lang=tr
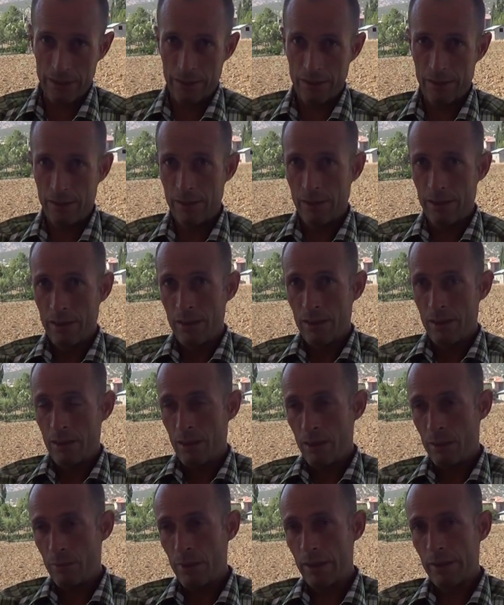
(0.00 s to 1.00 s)
Evet,
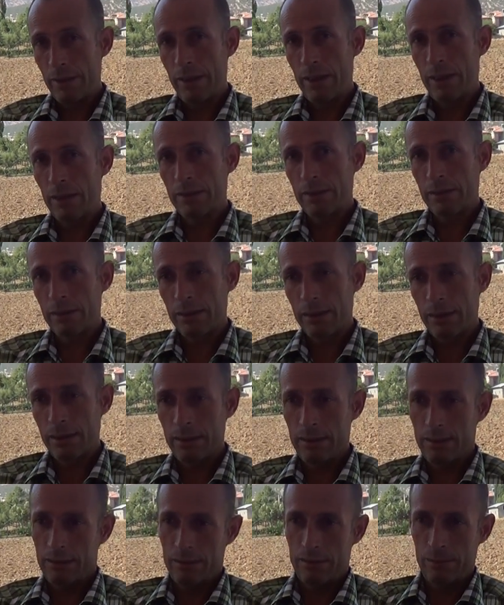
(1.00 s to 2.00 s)
yerinde Ama ne yazık ki
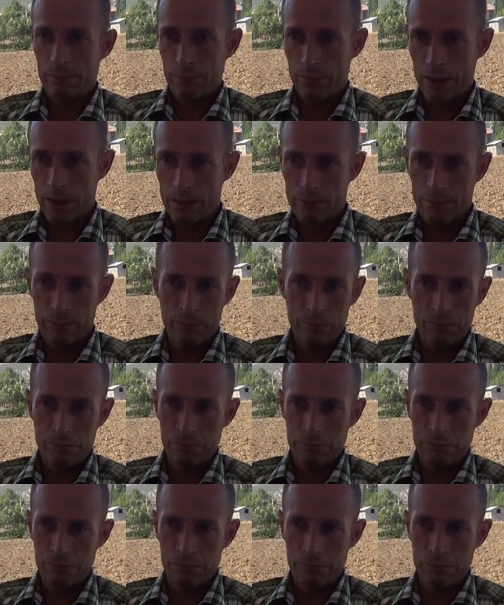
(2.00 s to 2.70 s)
benim